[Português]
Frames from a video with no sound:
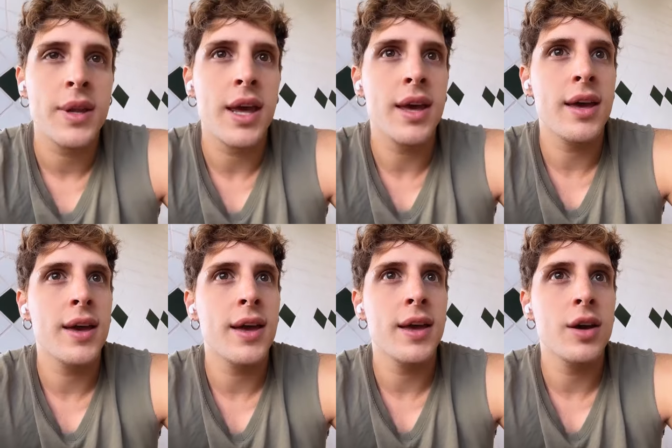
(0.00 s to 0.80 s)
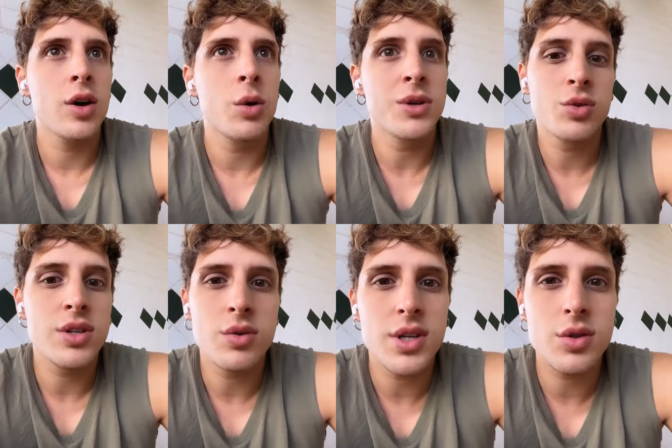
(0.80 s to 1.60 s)
é, uma
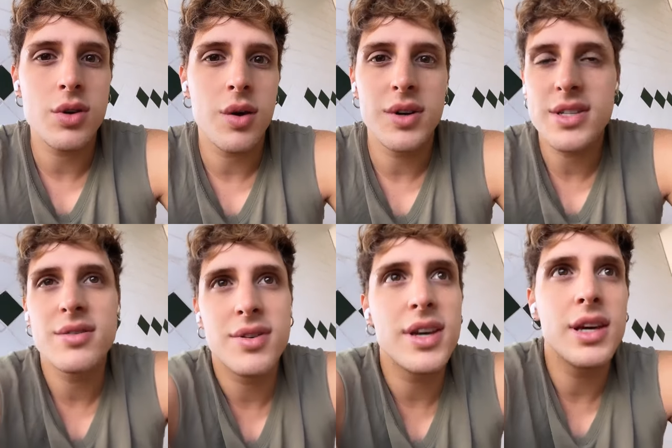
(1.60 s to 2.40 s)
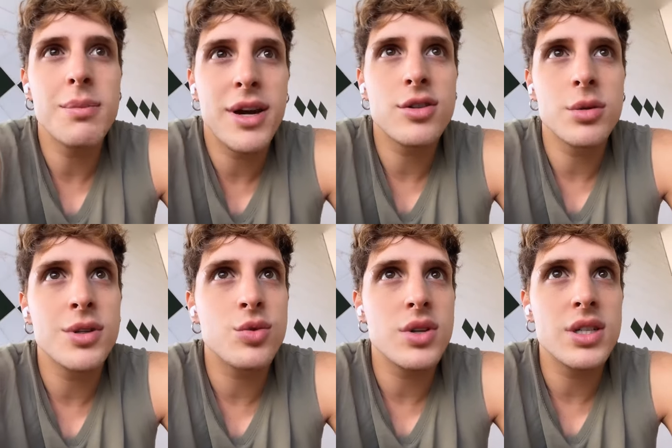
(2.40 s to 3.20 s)
situação sexual, ele se vê imerso numa
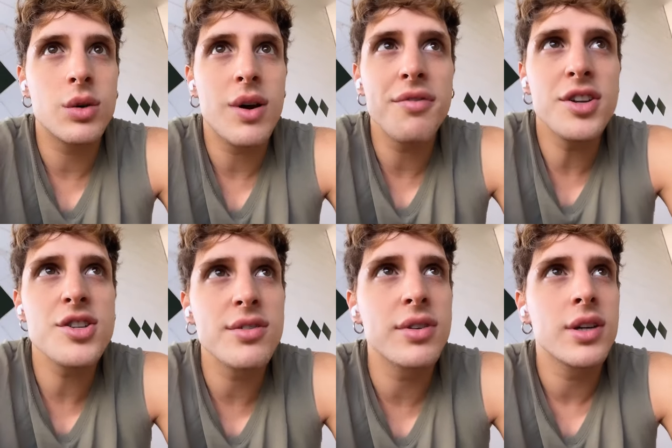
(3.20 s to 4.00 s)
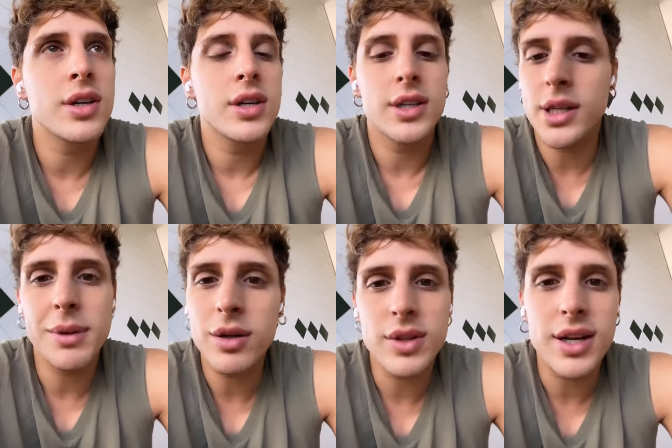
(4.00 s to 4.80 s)
situação afetiva,
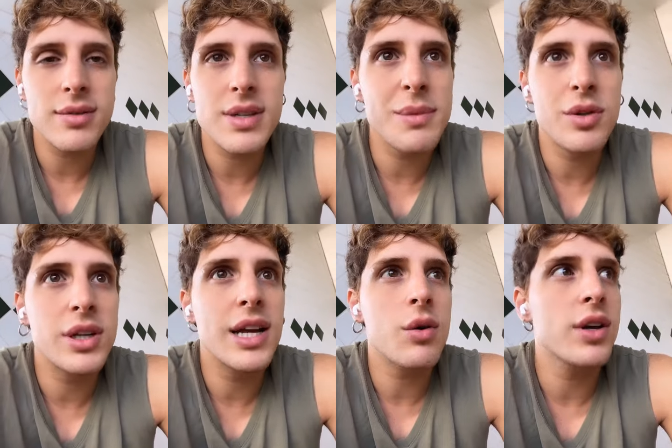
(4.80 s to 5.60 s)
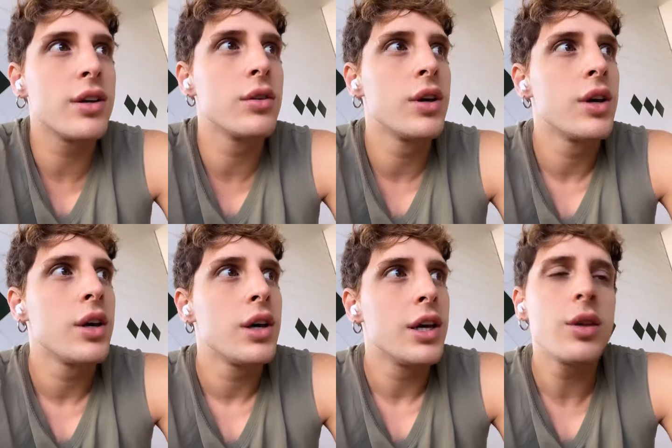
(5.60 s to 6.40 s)
também não tá sabendo lidar com aquilo.
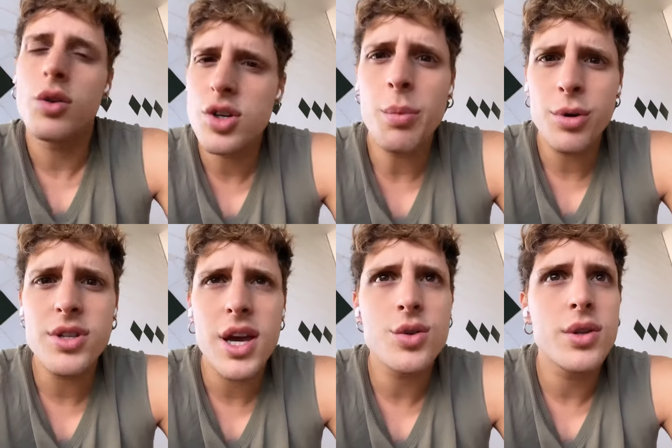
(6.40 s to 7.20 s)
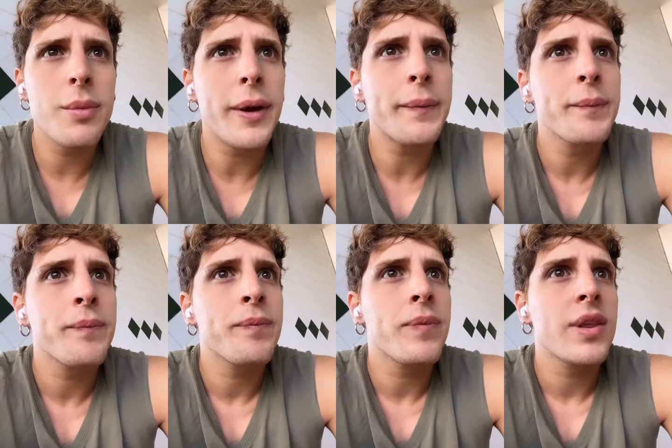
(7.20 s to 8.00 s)
Então acho que é um processo também.
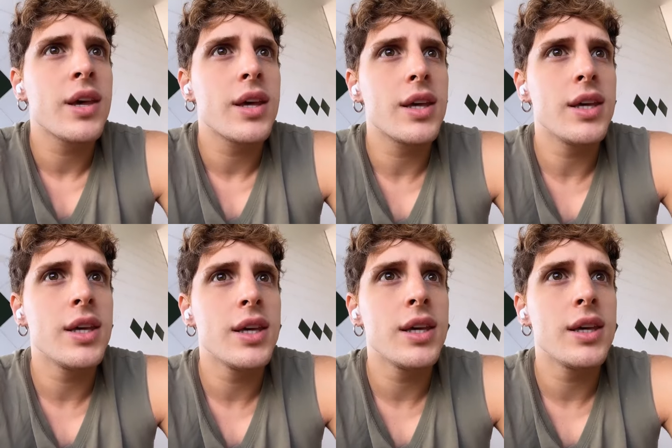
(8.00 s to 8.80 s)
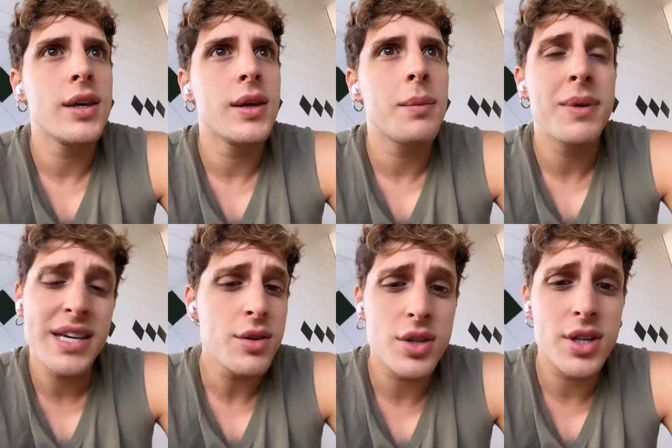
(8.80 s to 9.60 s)
E... Mas é
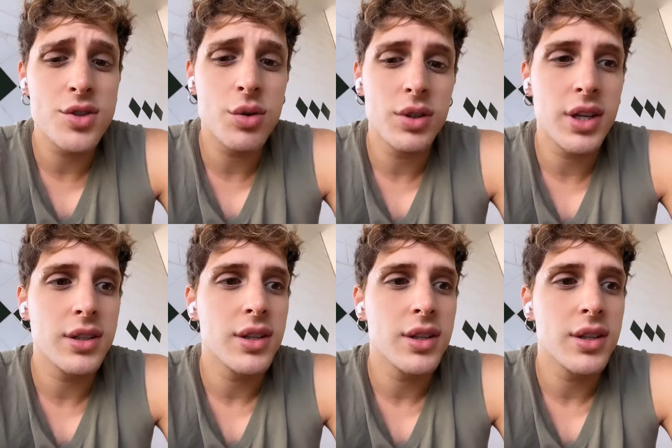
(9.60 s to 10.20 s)
isso, a cena de ontem